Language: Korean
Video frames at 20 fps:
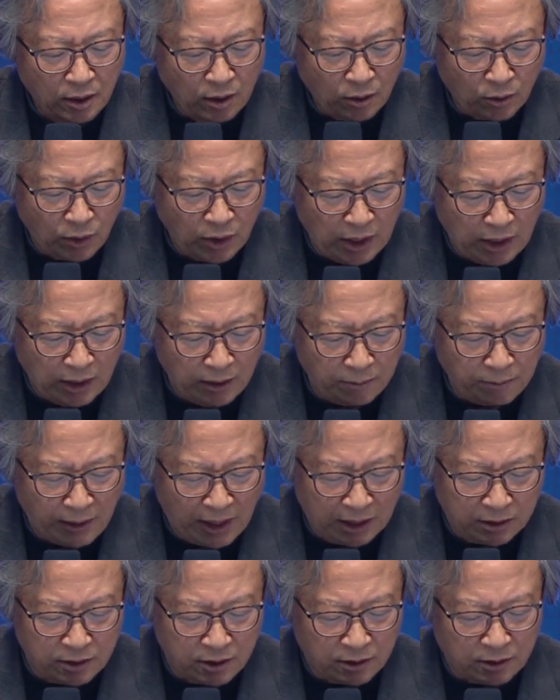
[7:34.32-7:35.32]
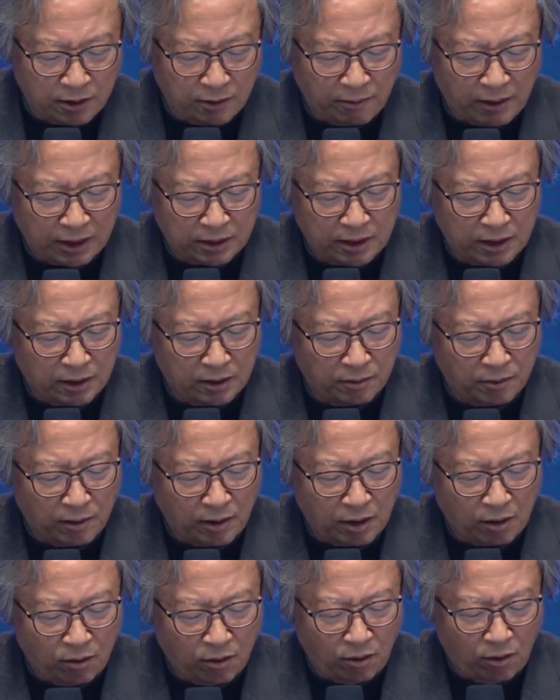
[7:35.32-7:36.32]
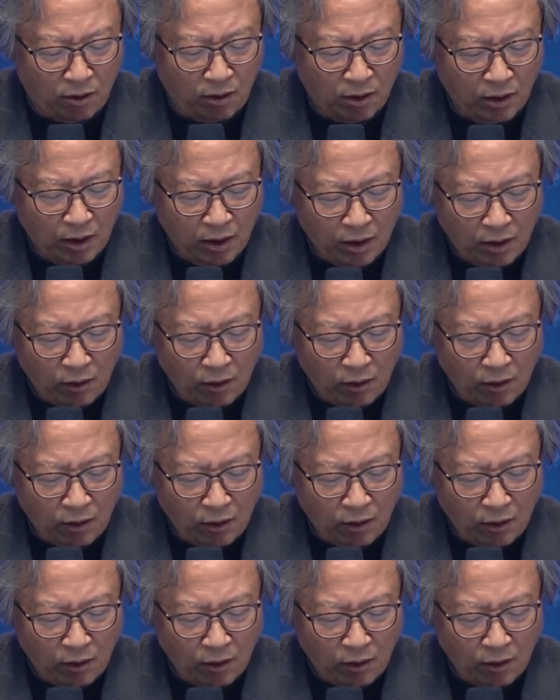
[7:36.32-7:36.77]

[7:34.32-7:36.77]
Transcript: 우리 박석재 박사님하고